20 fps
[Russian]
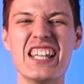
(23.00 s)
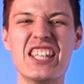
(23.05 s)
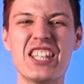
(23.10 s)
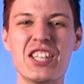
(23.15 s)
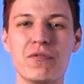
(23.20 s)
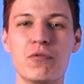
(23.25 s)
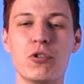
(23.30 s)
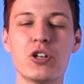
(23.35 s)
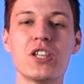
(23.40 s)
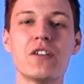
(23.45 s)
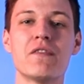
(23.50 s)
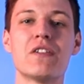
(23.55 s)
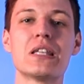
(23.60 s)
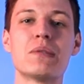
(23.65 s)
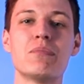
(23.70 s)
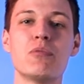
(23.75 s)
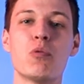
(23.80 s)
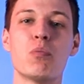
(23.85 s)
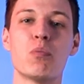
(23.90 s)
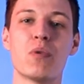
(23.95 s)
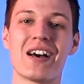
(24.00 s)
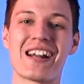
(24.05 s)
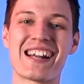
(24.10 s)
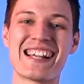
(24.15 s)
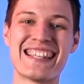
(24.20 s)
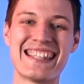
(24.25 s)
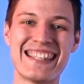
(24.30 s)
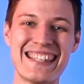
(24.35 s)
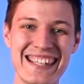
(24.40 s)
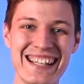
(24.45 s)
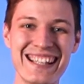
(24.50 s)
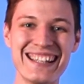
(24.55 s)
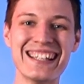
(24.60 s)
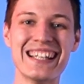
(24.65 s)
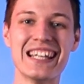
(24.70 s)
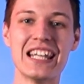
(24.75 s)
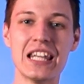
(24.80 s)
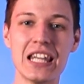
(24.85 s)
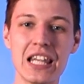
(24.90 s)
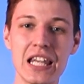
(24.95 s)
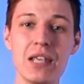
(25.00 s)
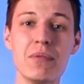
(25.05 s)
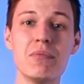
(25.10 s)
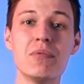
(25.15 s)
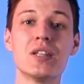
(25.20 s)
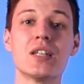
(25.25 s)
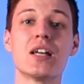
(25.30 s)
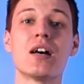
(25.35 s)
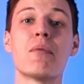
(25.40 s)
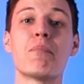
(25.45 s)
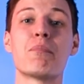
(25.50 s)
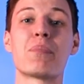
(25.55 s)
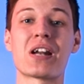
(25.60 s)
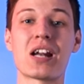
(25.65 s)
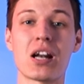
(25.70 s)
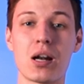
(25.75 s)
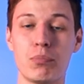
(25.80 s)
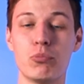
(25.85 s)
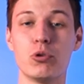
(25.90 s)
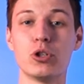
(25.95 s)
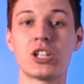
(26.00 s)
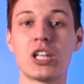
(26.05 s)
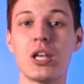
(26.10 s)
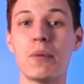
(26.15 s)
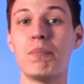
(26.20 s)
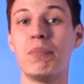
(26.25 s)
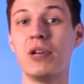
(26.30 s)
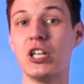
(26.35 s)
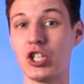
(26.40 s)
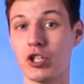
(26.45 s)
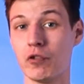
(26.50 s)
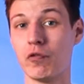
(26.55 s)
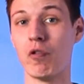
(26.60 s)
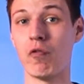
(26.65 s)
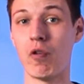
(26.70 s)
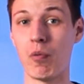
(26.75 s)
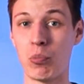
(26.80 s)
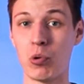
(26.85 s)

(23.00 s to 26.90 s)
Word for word: И сегодня возьмем раздел именно проработки плечевого